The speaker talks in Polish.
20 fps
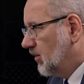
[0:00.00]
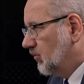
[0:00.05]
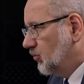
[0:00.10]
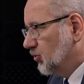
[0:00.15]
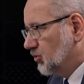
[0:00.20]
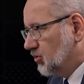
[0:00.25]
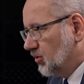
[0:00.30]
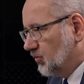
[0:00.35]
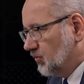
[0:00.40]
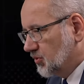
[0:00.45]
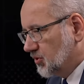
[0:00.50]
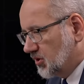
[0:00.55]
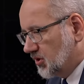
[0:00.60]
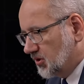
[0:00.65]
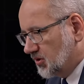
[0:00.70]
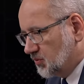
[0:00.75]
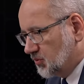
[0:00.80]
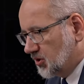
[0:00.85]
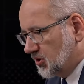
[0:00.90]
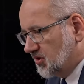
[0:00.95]
muszą
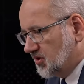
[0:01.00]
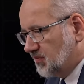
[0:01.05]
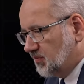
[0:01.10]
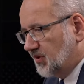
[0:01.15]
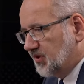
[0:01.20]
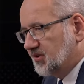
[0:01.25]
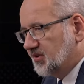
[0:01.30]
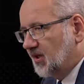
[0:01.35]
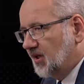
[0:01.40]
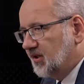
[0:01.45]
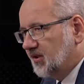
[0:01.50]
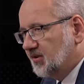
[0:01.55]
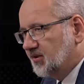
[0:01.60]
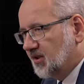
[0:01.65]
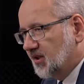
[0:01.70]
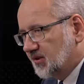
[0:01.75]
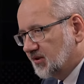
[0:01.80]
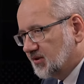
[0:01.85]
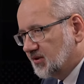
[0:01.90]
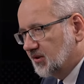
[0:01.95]
przejść przez
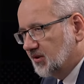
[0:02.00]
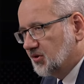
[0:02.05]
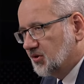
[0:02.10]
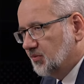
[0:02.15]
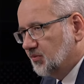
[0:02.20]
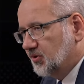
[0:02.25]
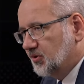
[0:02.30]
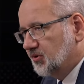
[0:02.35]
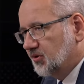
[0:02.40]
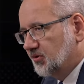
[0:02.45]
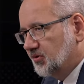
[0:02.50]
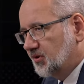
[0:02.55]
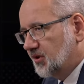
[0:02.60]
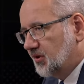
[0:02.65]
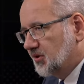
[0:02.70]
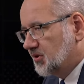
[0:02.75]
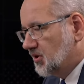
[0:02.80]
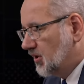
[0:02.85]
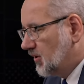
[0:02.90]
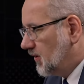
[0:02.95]
specjalizację, żeby
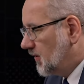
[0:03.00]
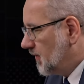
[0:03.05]
zostać